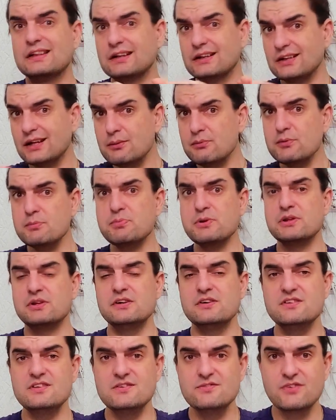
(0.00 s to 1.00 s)
Тогда бы
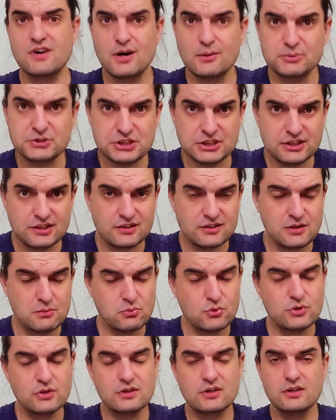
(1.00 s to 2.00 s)
претензий вообще к
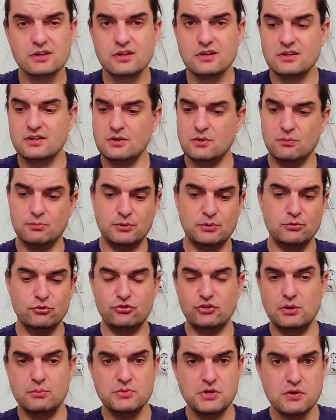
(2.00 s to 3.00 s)
нему никаких не было,
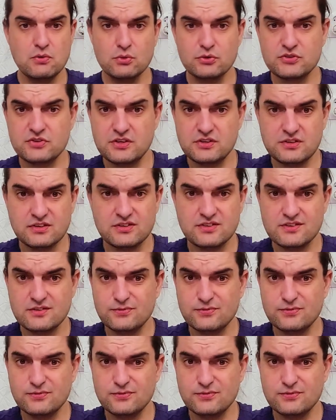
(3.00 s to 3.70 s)
потому что мне вот с этих